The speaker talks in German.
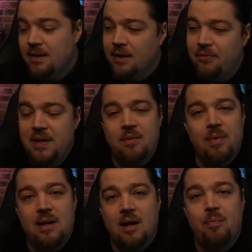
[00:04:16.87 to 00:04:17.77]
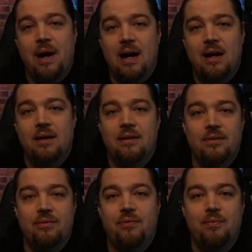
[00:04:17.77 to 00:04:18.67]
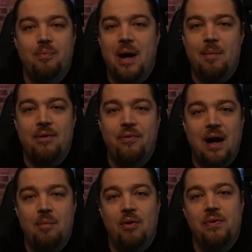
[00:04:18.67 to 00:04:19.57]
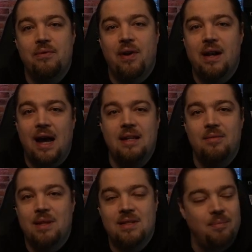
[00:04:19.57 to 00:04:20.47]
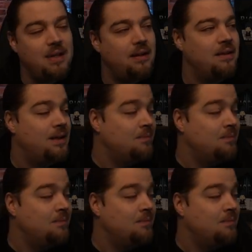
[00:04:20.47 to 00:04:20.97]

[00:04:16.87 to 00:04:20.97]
Dann findet man nach paar, paar Mal Farm auf jeden Fall ein Item, das gibt dann